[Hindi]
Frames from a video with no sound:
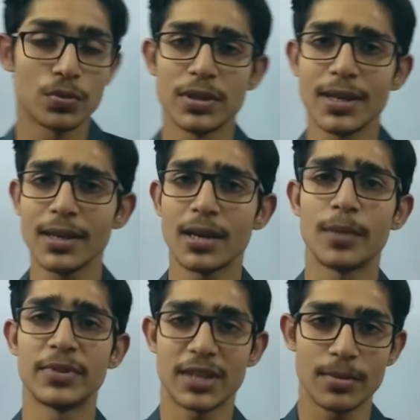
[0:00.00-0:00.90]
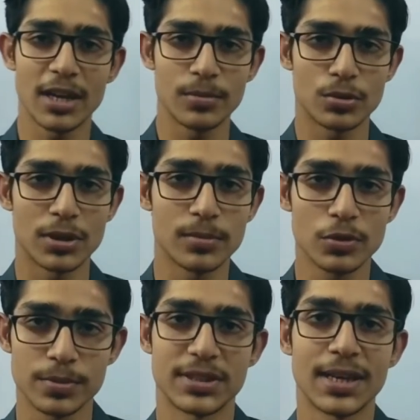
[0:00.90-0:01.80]
तो ये अब इसके बारे में थोड़ा हम
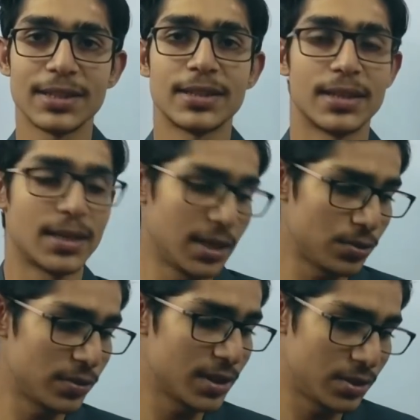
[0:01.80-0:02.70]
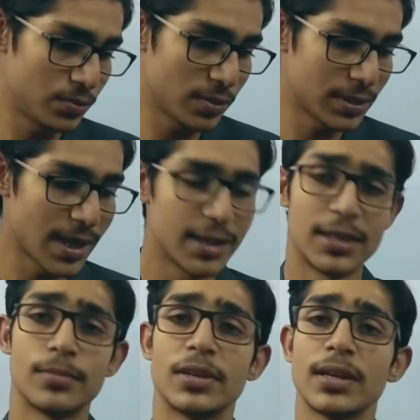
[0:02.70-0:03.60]
लोग बता देते हैं तो ये जो होता है
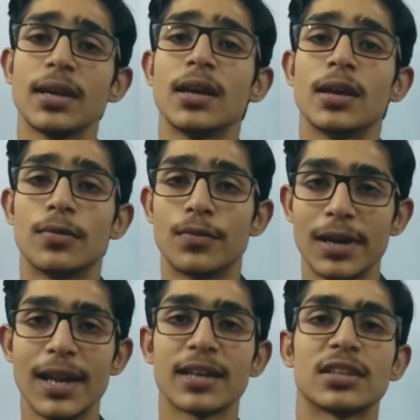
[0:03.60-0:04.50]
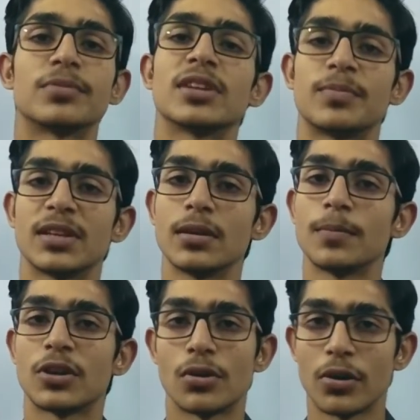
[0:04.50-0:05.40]
ये हमें वन लाख
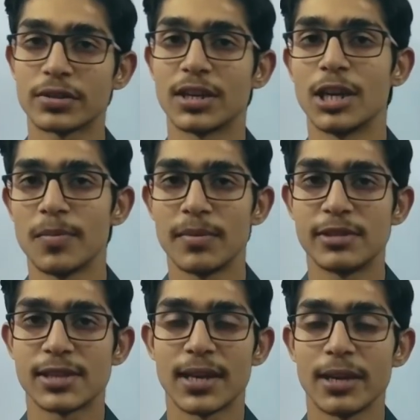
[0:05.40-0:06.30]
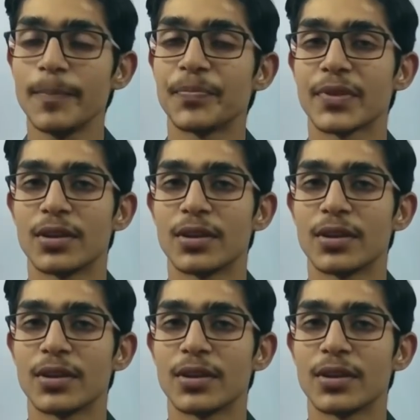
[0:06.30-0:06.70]
सब्सक्रिप्शन क्रॉस करने पे मिलता है